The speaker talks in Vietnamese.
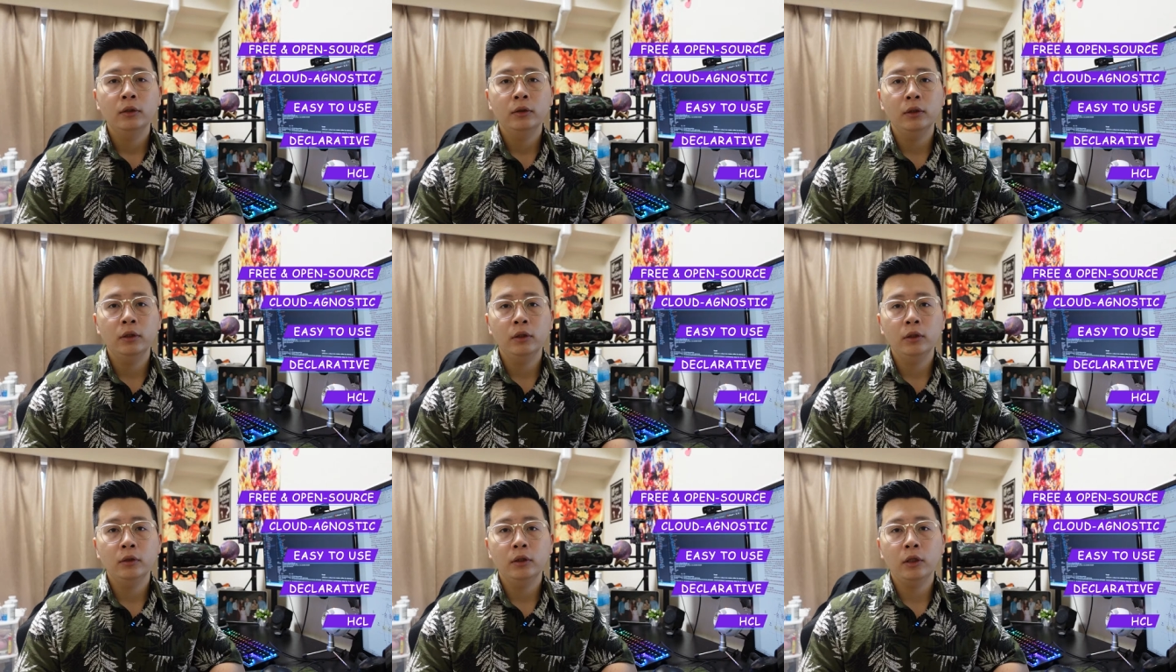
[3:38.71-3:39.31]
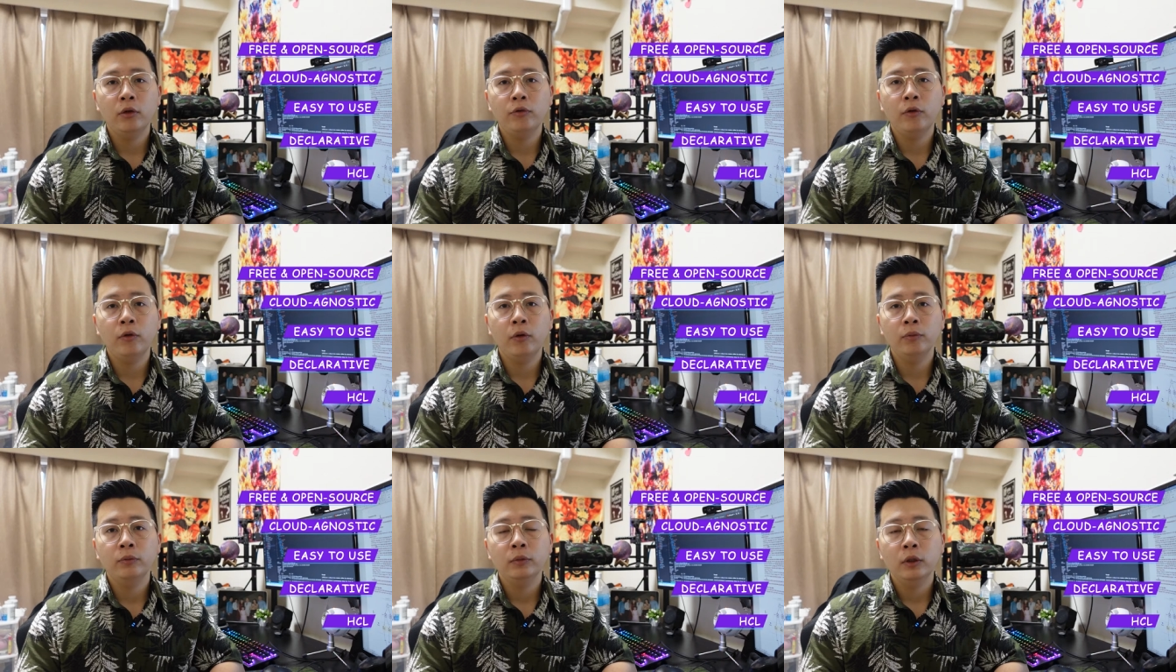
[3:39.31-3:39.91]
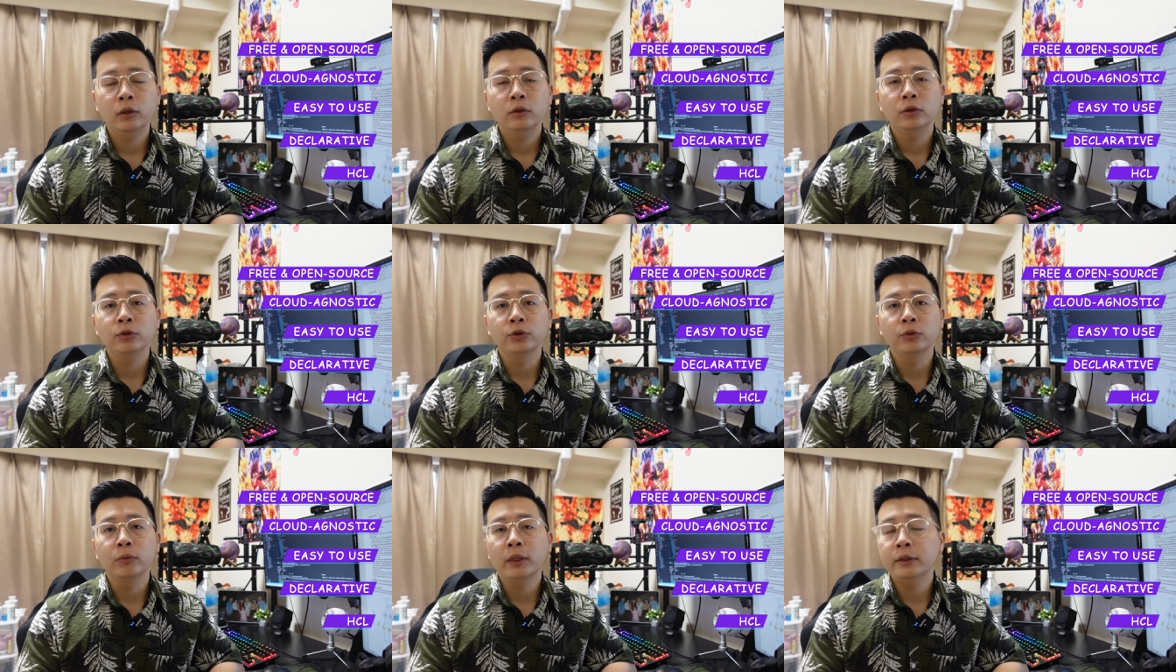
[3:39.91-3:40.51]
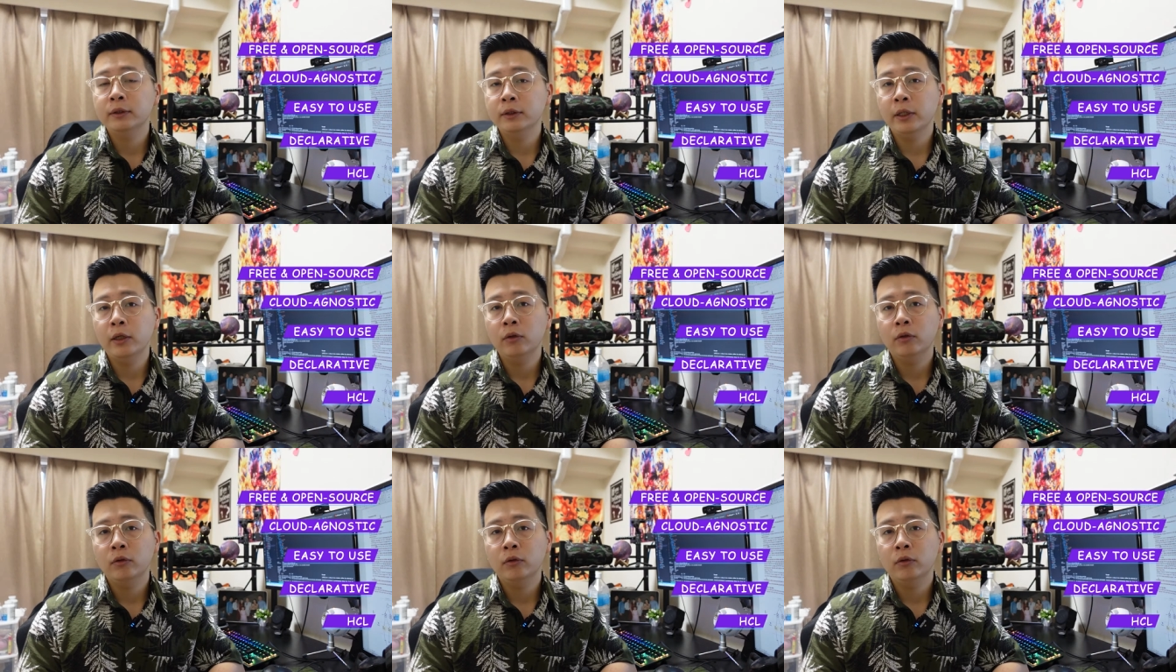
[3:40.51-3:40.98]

thì Terraform sử dụng HCL